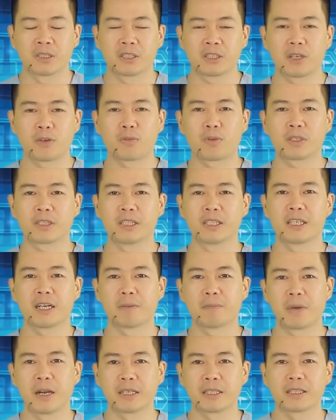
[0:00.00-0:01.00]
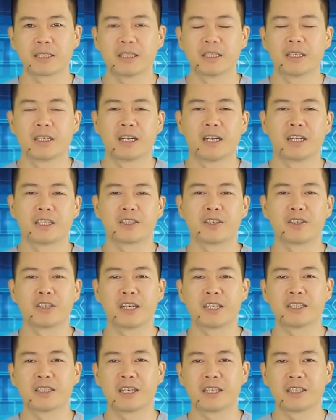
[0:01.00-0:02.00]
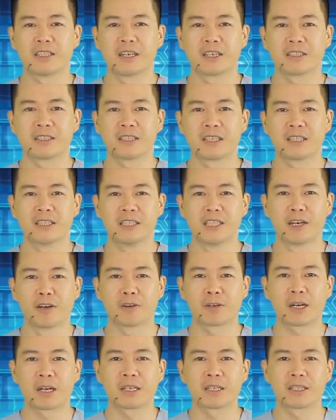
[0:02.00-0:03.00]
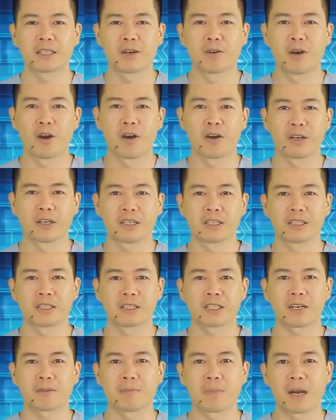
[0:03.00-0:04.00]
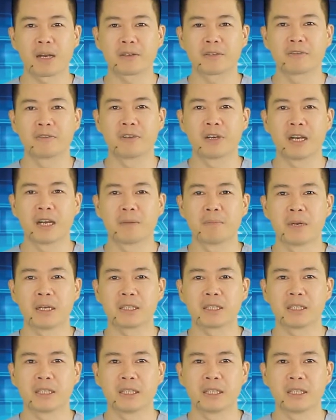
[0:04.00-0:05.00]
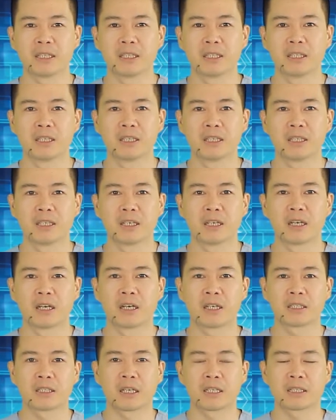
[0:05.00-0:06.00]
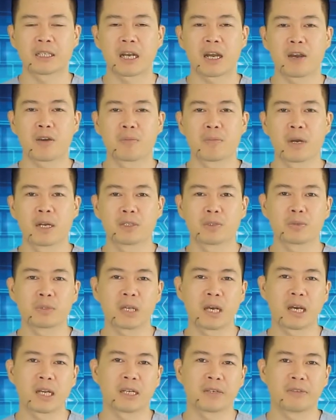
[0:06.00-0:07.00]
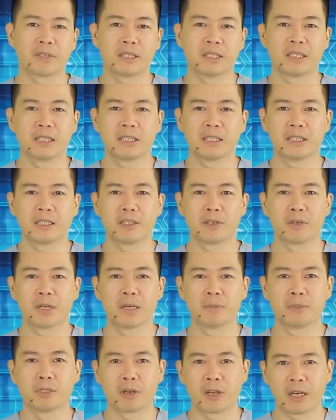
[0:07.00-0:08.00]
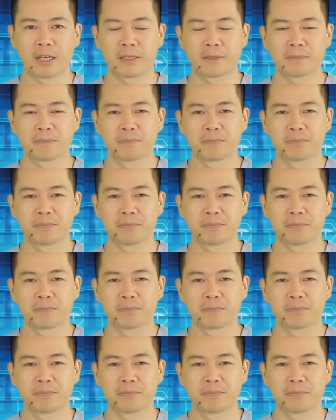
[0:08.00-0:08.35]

Trong quá trình khám bệnh, à, tôi đã nhận được rất nhiều các cái câu hỏi thắc mắc về bệnh lý à, tại sao mà chúng ta lại phải đi tiểu đêm nhiều lần.